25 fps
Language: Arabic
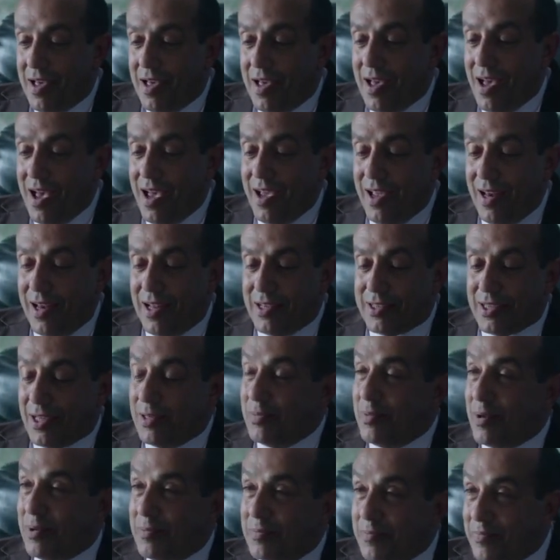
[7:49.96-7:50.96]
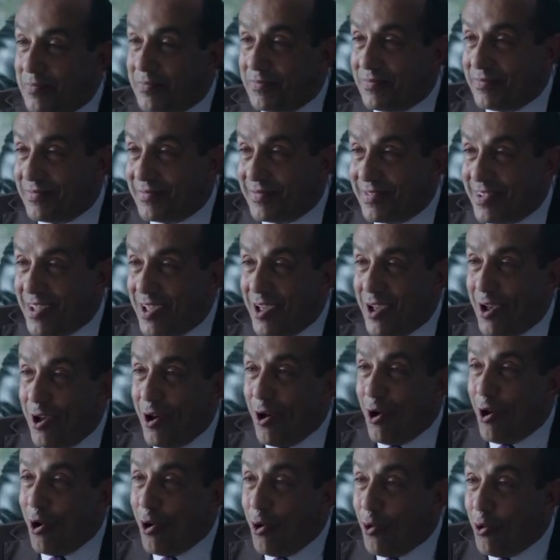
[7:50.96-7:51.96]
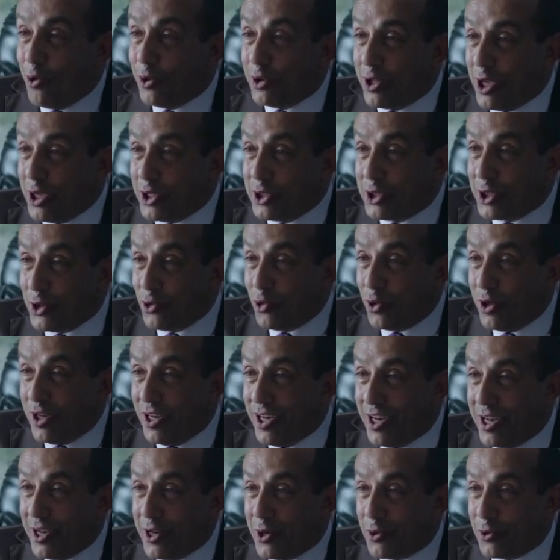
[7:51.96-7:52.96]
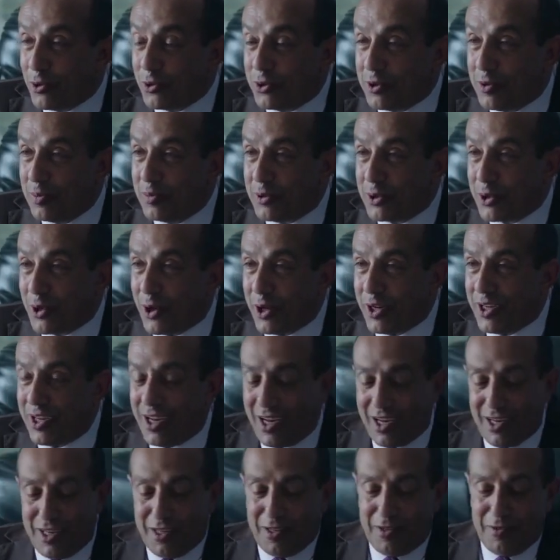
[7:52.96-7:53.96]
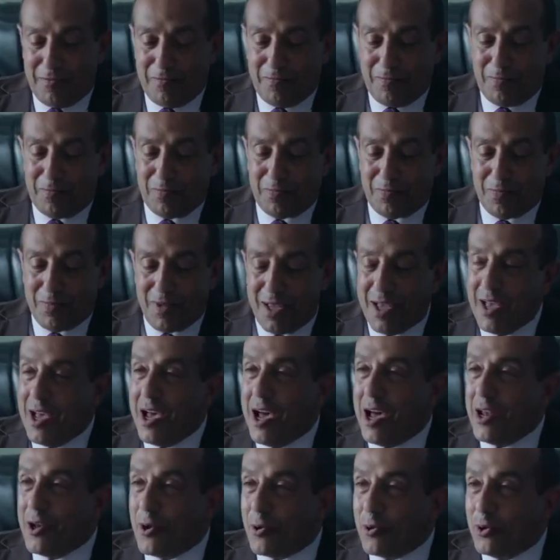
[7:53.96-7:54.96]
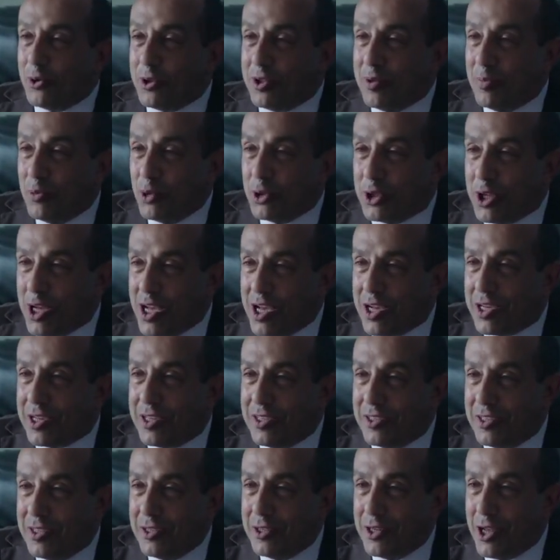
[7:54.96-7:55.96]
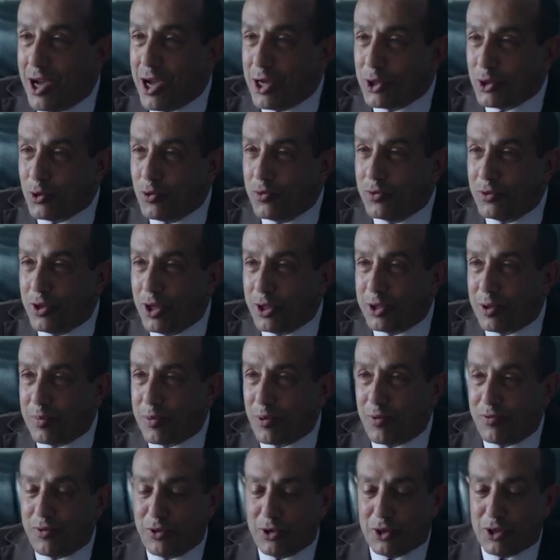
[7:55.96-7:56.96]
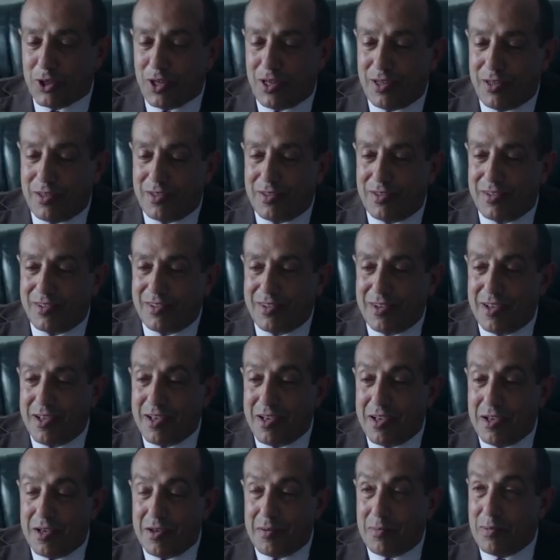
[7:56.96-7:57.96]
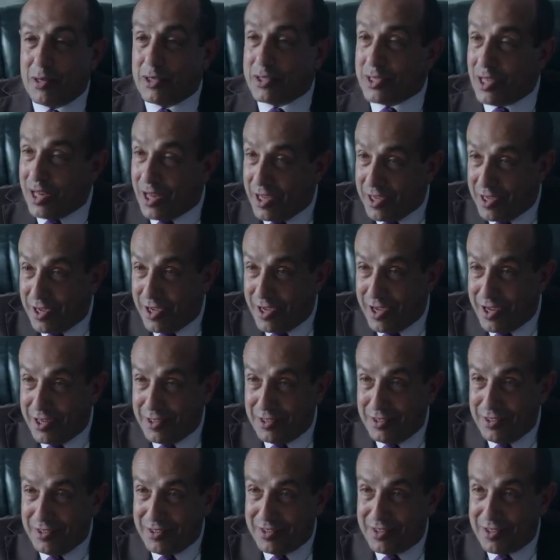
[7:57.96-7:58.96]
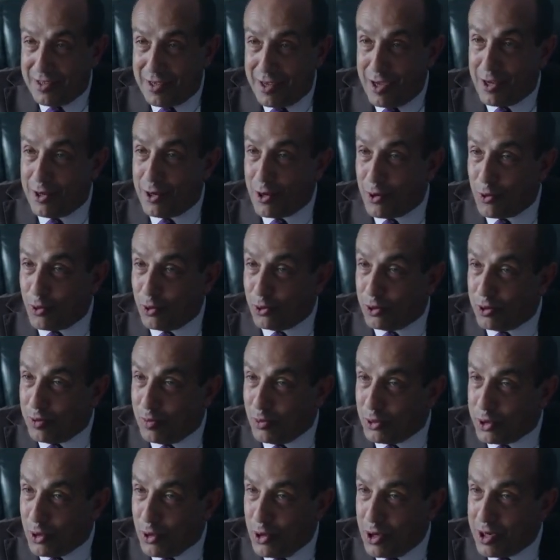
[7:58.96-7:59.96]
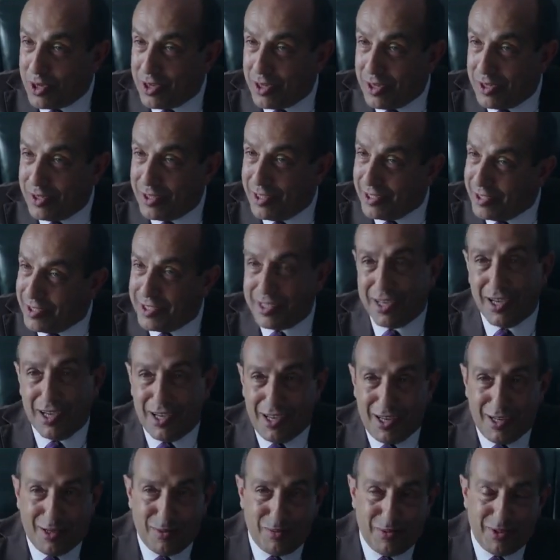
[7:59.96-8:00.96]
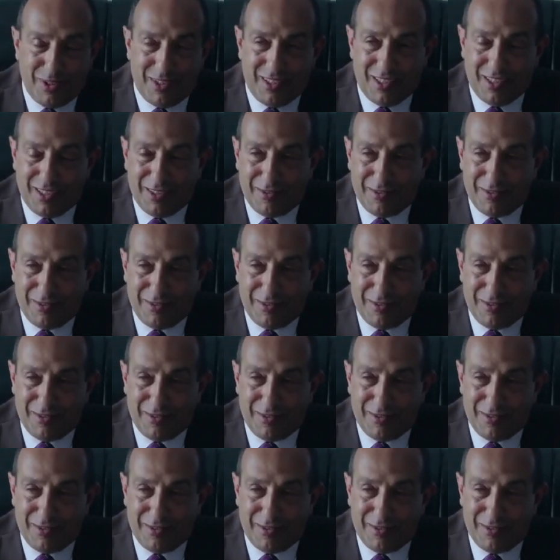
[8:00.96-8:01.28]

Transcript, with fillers: هايل يا سلمى هو ده الشغل اللي انا كنت متراهن عليه انا كنت متاكد اني هشوف داتا بروفيشنال بس الحقيقه يعني انا كنت متوقع نتيجه اقل من دي